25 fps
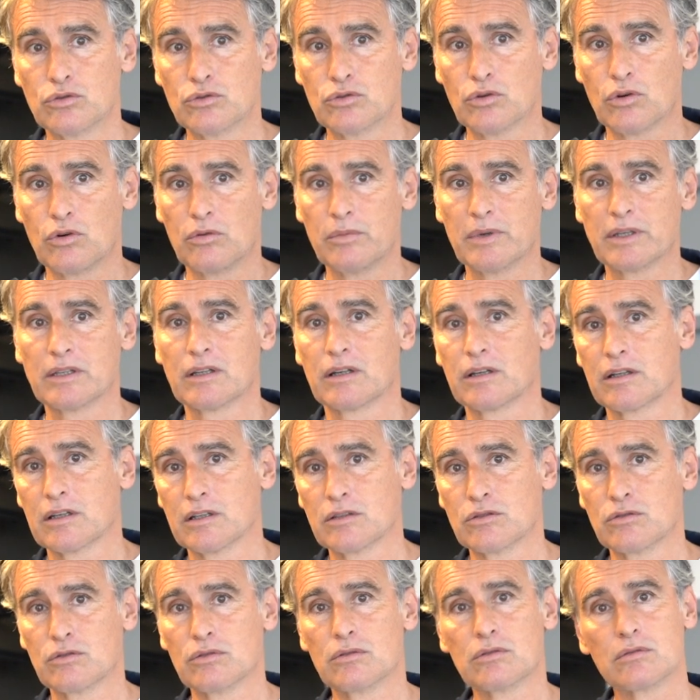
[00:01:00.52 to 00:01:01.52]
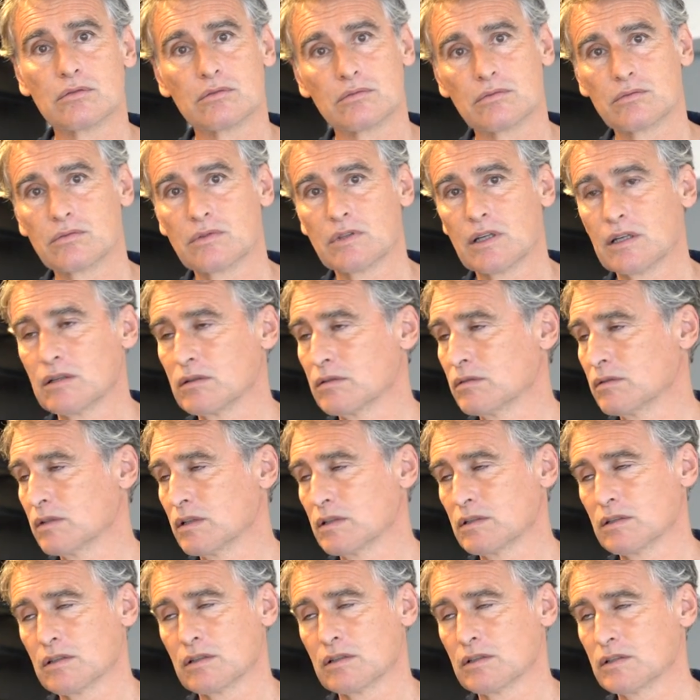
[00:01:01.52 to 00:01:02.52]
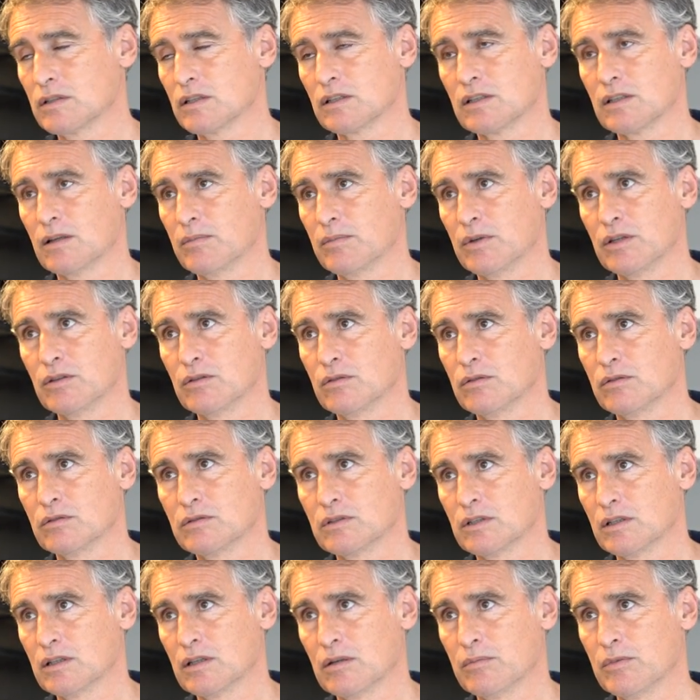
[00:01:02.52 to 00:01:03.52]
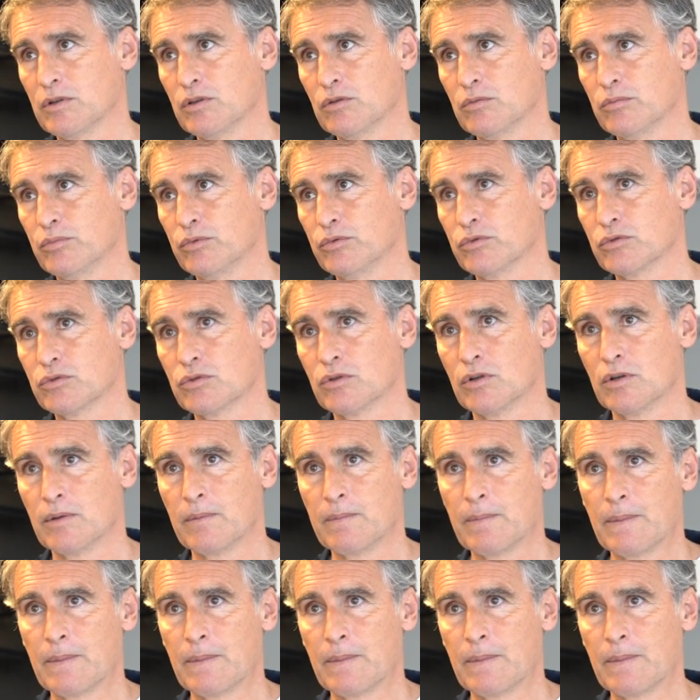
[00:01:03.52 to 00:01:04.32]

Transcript: se remettre en question, ça, ça, ça, ça t'amène un plus.